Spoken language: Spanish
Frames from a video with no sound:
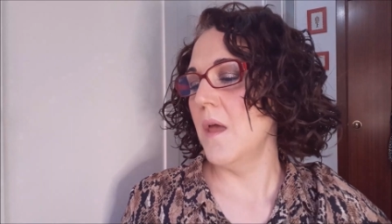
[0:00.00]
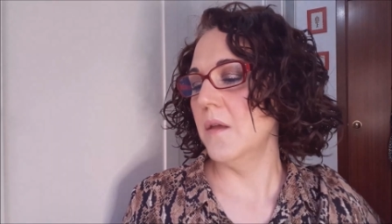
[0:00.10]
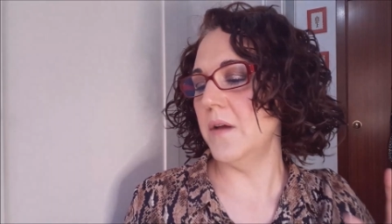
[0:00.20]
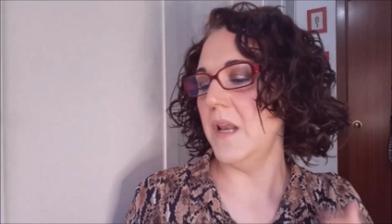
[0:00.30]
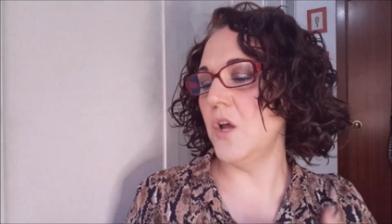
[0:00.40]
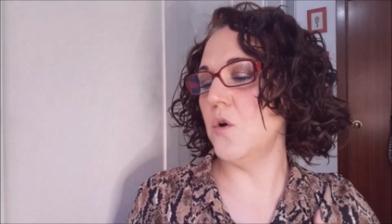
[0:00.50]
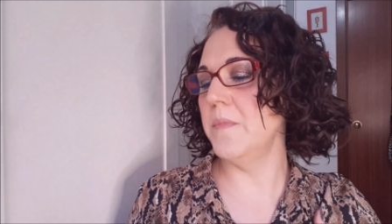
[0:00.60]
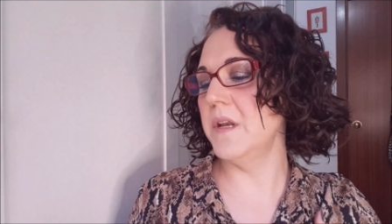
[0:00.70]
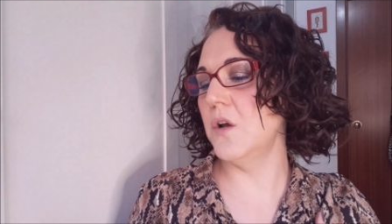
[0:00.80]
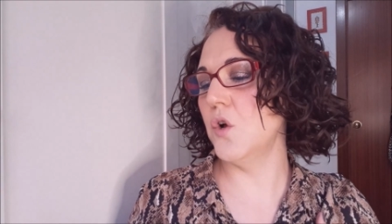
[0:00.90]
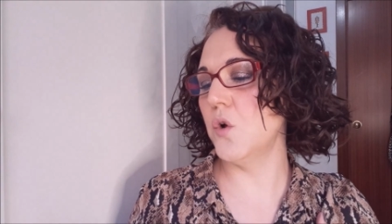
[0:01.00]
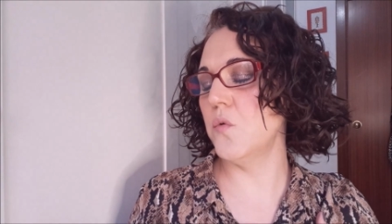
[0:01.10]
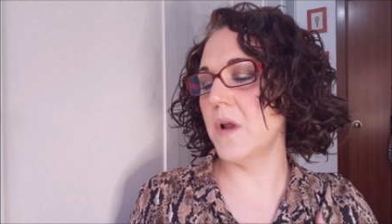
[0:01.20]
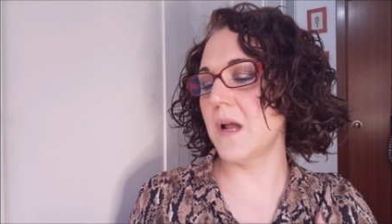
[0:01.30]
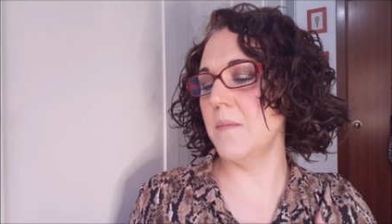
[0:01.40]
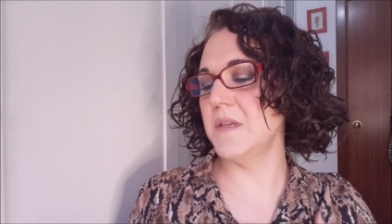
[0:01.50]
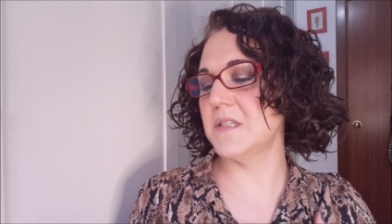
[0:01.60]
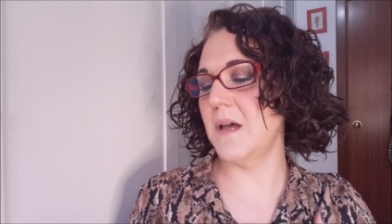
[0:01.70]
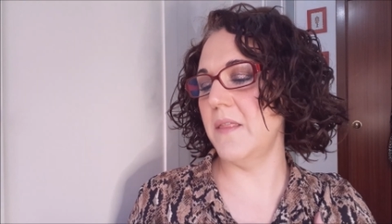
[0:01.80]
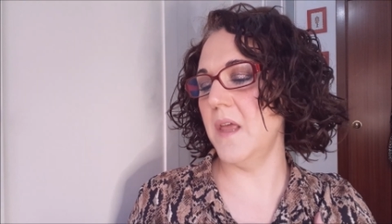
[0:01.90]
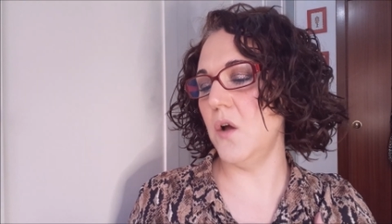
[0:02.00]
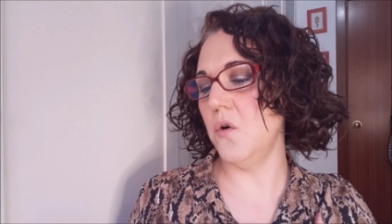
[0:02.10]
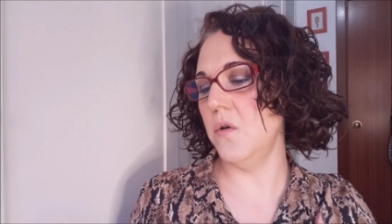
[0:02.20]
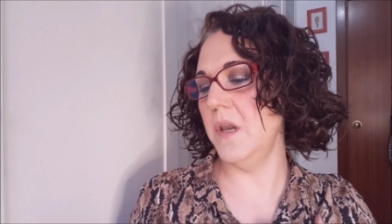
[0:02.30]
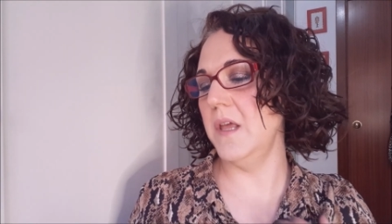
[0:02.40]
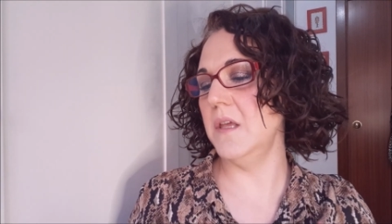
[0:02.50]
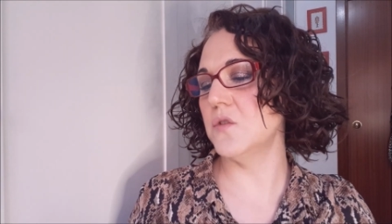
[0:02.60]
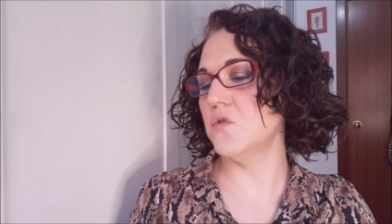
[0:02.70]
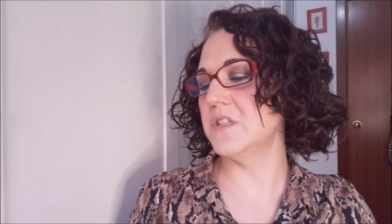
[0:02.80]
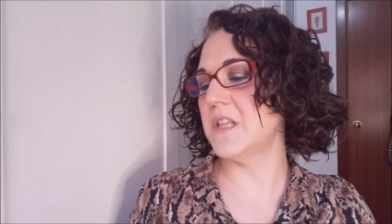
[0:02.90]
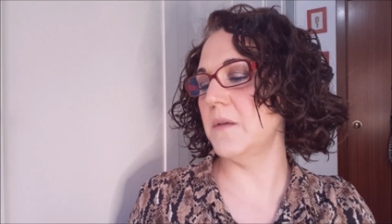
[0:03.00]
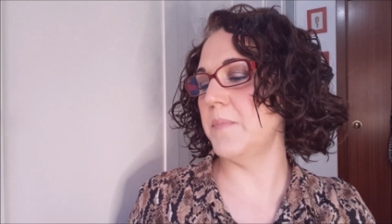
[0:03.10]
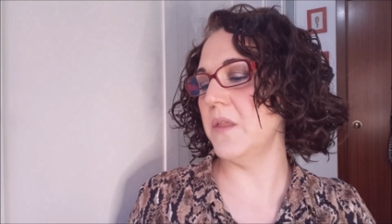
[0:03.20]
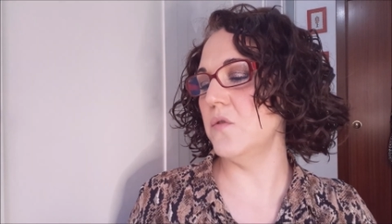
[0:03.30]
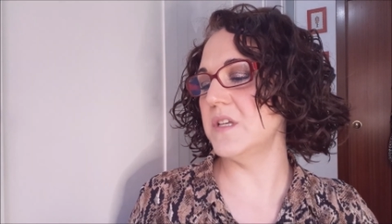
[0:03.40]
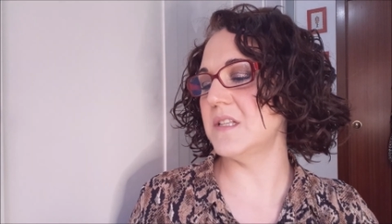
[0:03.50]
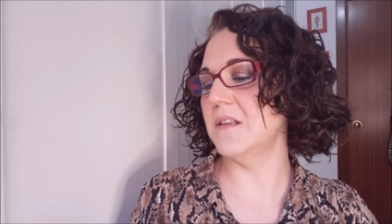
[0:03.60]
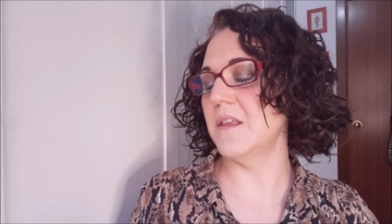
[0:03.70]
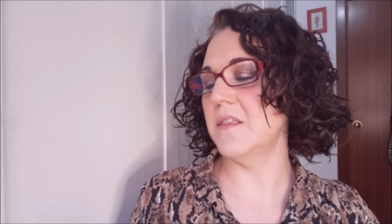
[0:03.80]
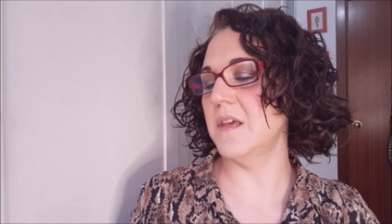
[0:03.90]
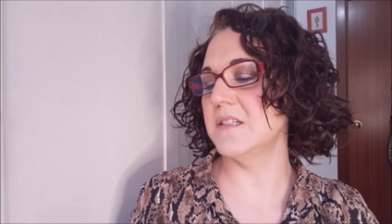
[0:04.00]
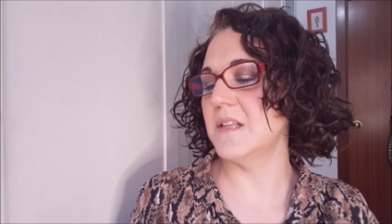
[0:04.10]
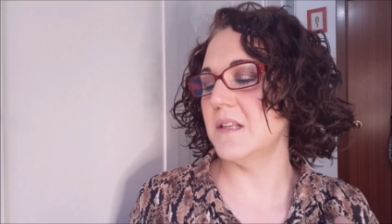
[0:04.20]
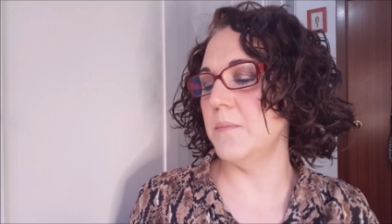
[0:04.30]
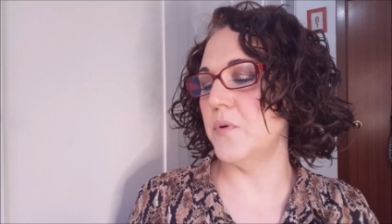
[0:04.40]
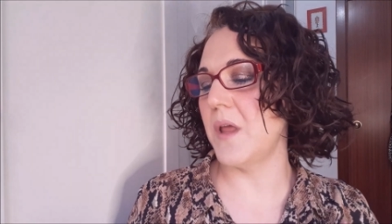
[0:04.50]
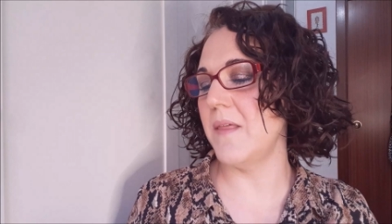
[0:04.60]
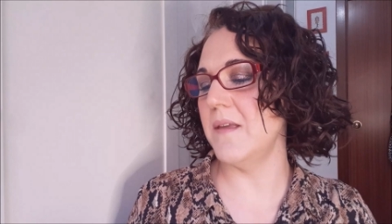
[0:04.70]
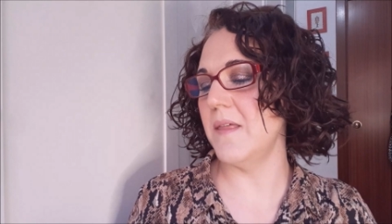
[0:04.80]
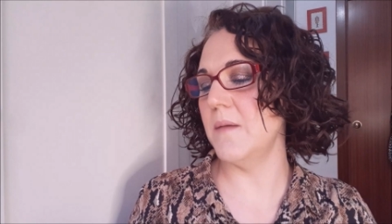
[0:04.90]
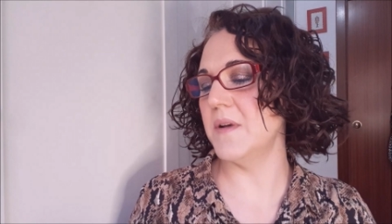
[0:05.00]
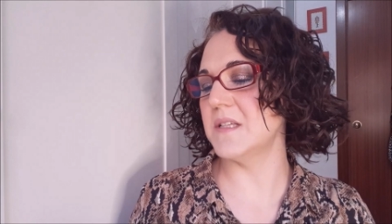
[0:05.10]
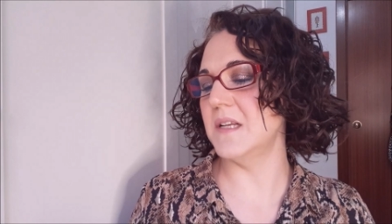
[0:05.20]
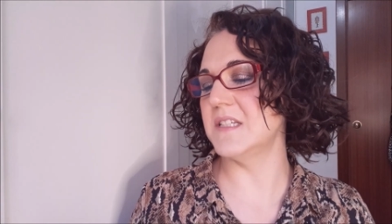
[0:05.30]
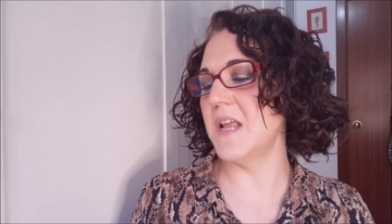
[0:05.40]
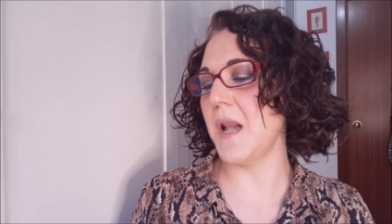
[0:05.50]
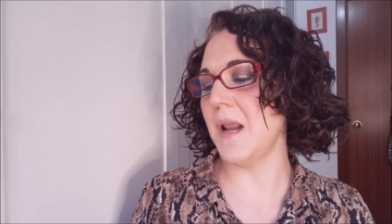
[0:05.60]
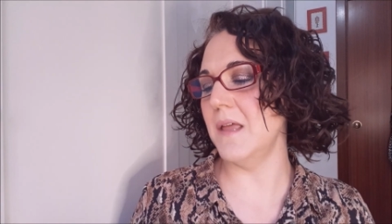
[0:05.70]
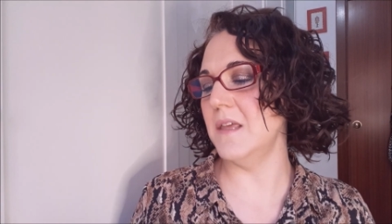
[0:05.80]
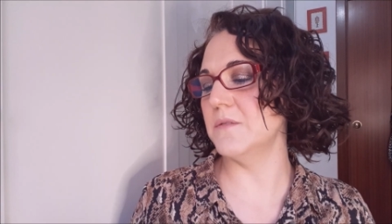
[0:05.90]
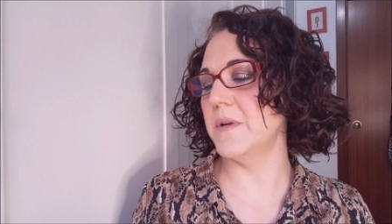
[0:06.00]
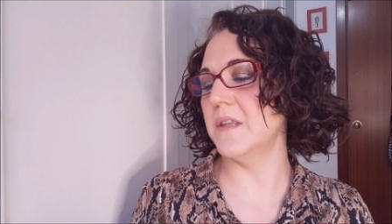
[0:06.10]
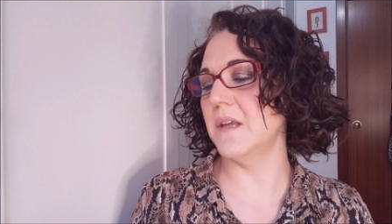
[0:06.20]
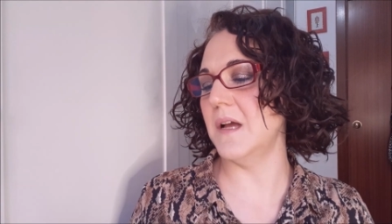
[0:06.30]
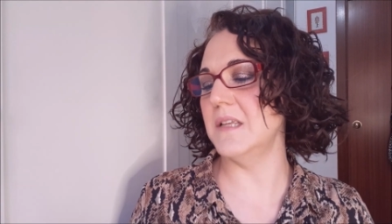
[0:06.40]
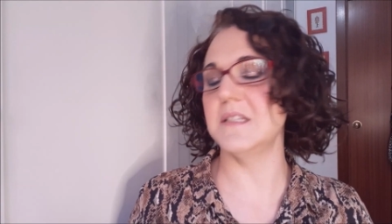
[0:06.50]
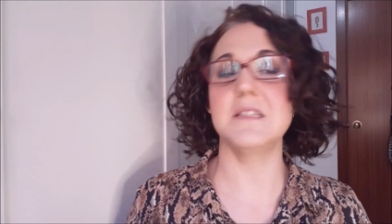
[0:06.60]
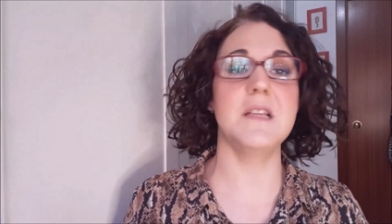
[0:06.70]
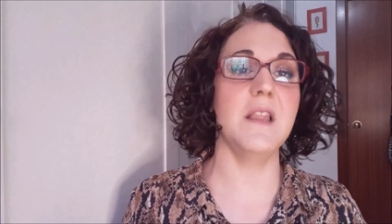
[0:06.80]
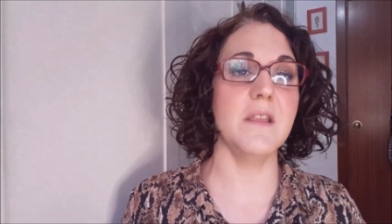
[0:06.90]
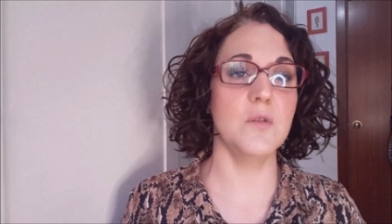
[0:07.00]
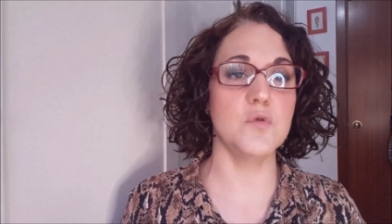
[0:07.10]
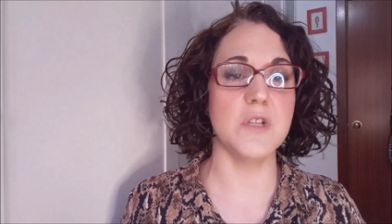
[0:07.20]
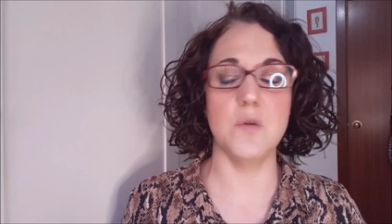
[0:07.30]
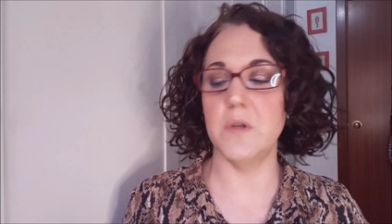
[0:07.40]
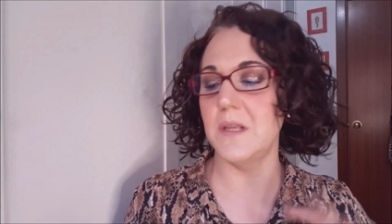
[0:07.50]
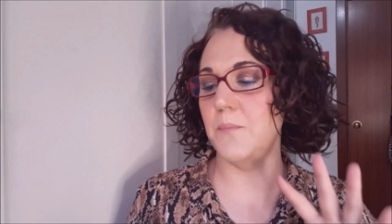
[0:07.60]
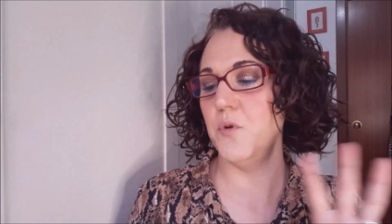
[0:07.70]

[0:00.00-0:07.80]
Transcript: Vale, combínalo con una camisa de Only, su estampado es tendencia esta temporada y además al ser rayas verticales estilizan tu silueta.